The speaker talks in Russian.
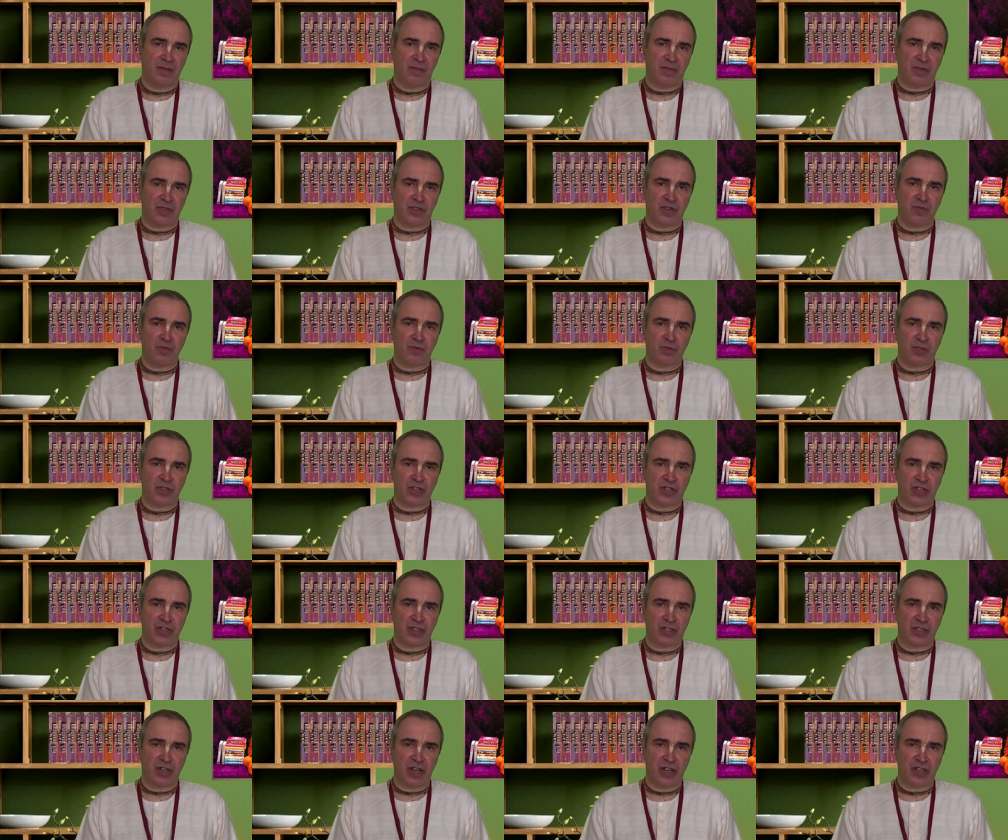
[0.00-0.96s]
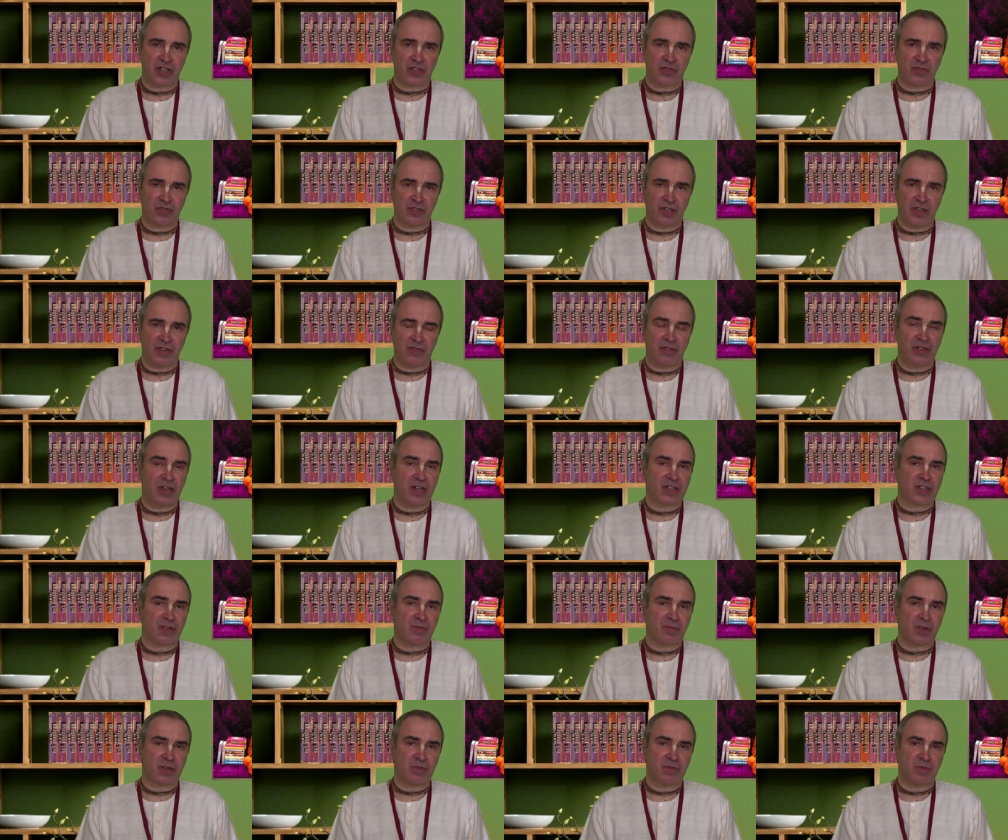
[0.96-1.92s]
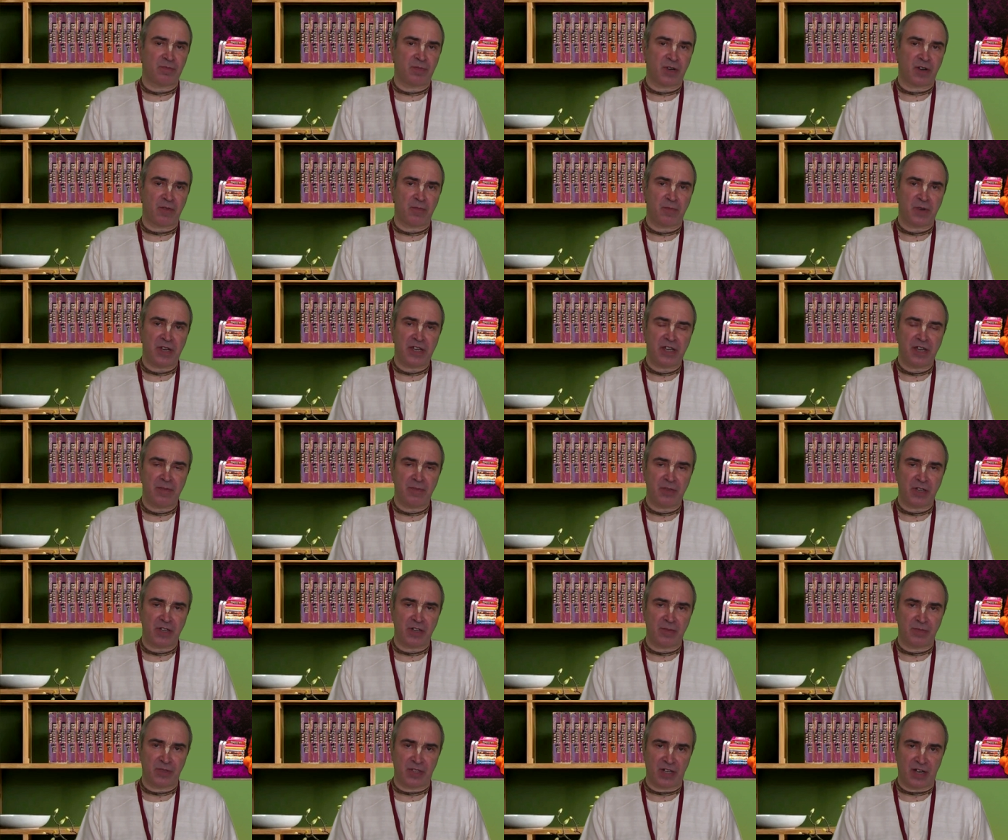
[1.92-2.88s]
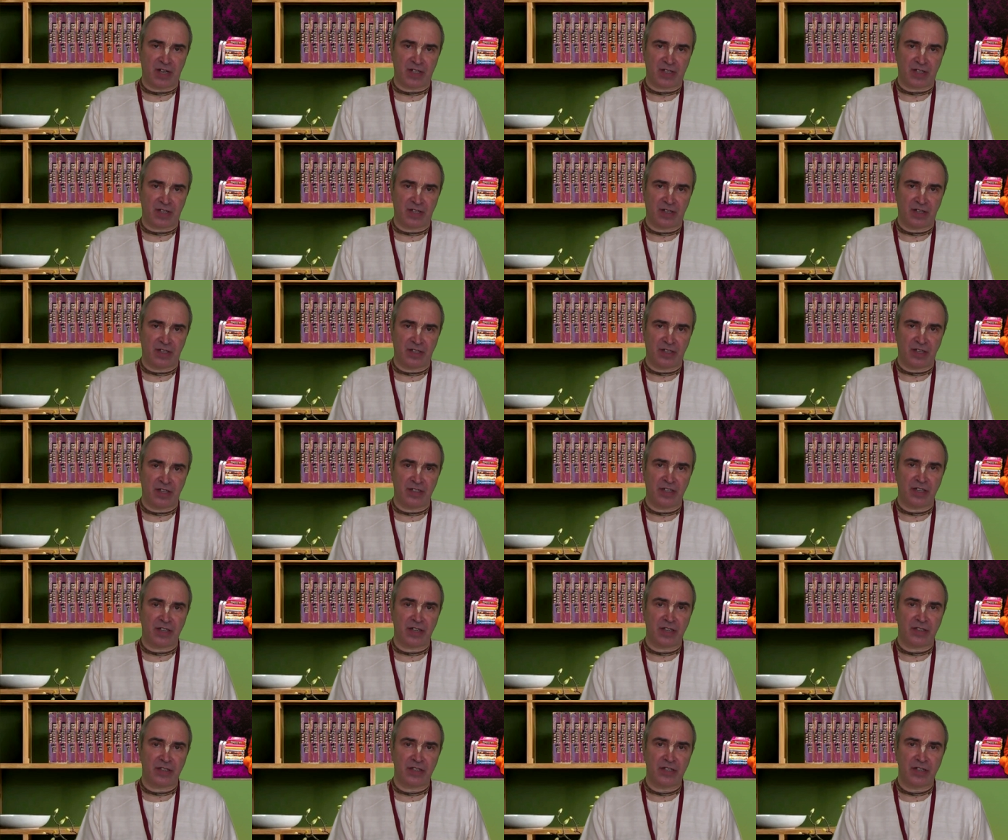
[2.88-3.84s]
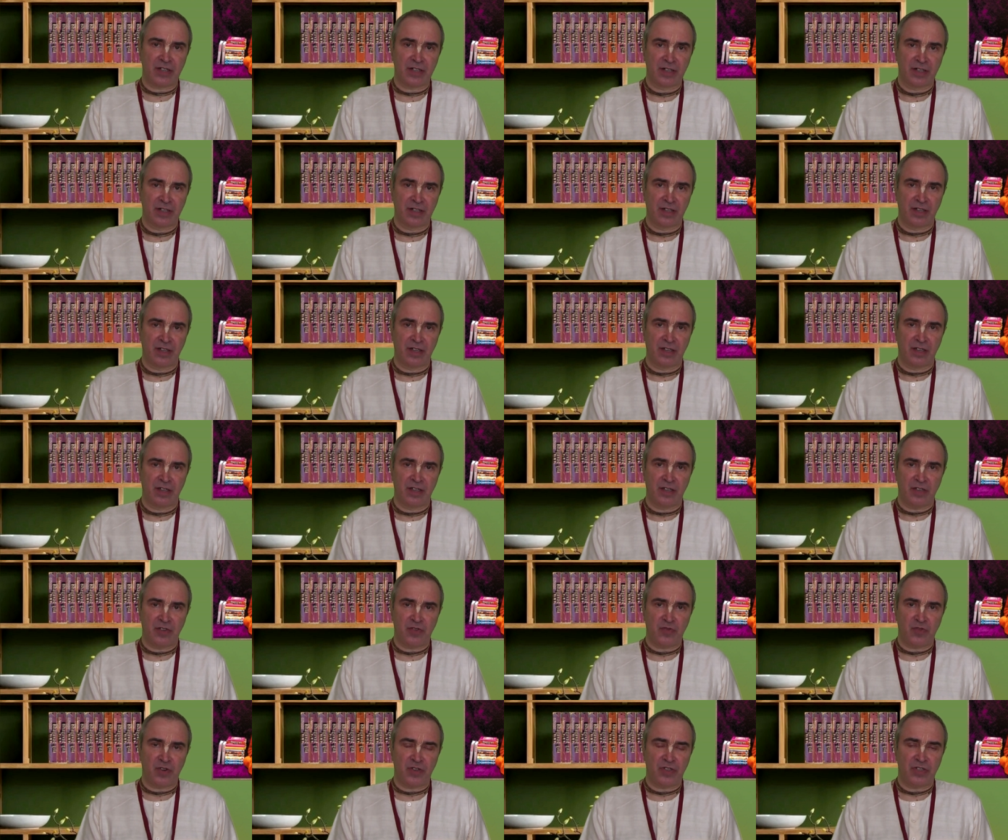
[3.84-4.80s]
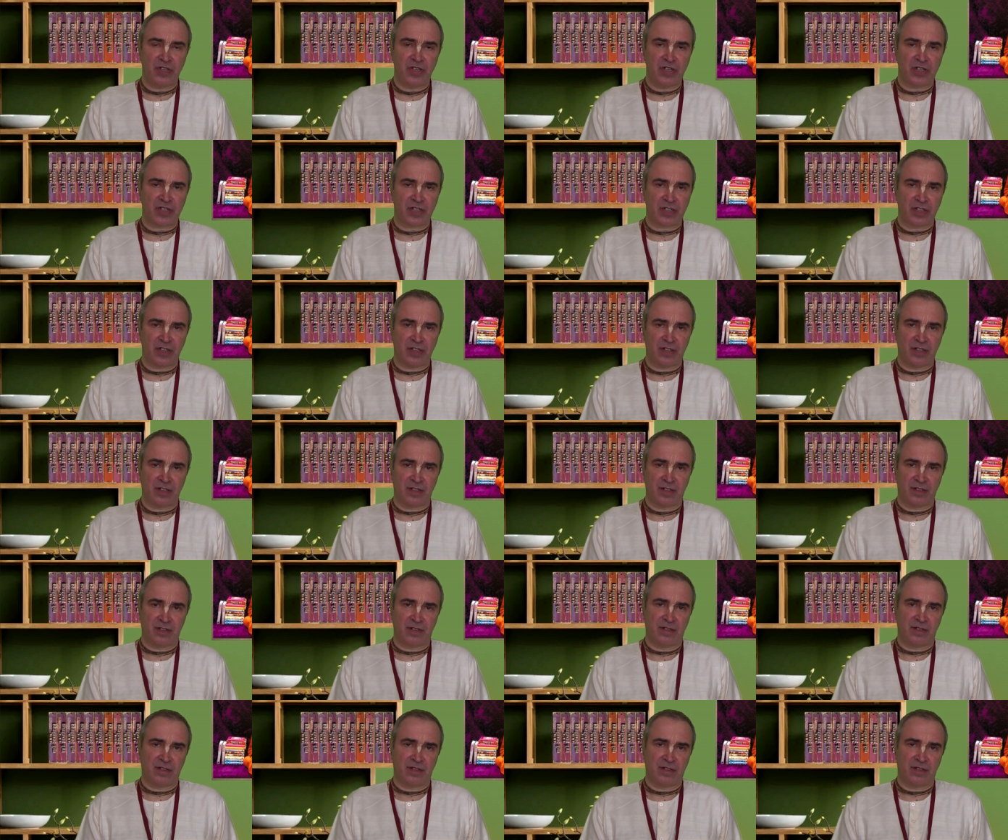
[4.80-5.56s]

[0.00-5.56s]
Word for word: почему-то считает, что она является правоприемником траста, хотя никаких юридических